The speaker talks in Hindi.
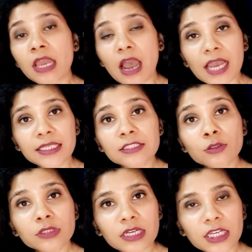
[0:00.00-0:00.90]

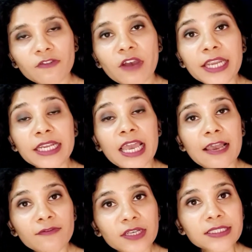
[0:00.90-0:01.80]
आईएसओ सर्टिफाइड है
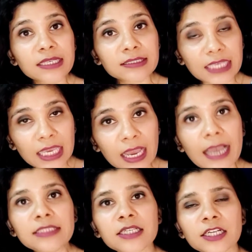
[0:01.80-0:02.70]
एफ एस एस ए
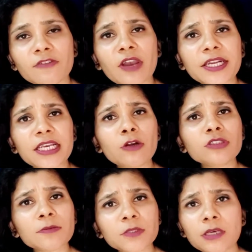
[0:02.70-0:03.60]
आई सर्टिफाइड है और
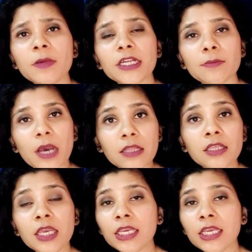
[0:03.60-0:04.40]
सबसे बड़ी बात